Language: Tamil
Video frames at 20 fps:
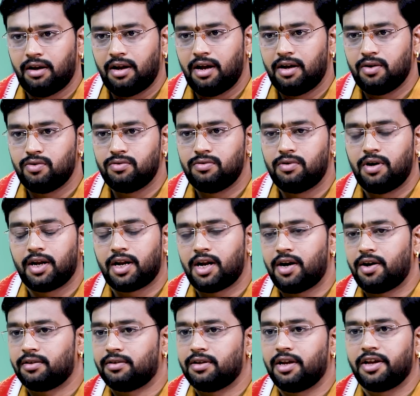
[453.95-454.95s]
ராகுவும்
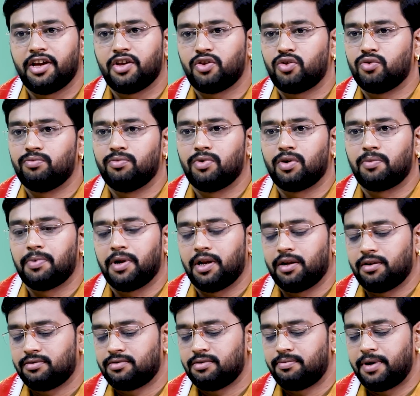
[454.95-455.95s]
ஆறாம் இடத்துல கேத்துவும்
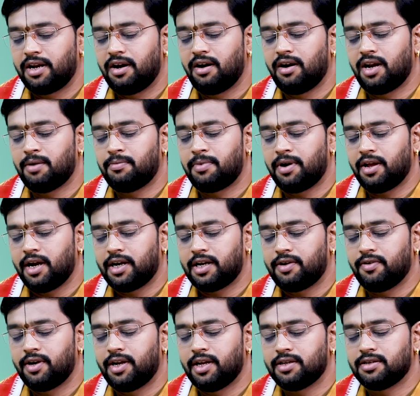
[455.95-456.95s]
பொறுப்புறார் ஸோ பன்னிரெண்டாம் இடம்
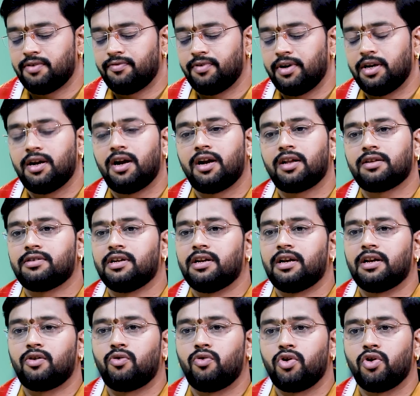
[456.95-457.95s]
ஆக்டிவேட் ஆச்சுன்னா வெளிநாடு
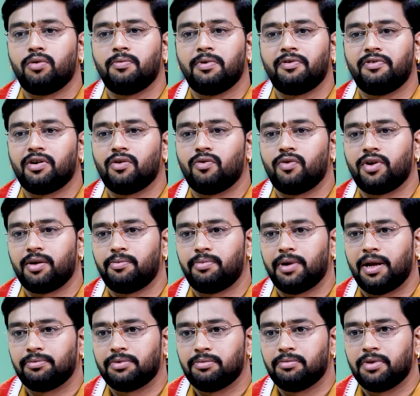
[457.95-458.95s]
சென்று குடியுரிமை வாங்கக்கூடிய
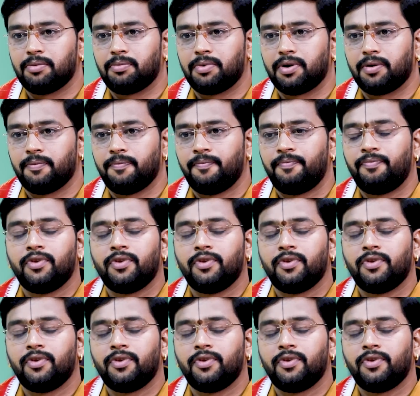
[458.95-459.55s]
பிராப்தம் ஏற்படும்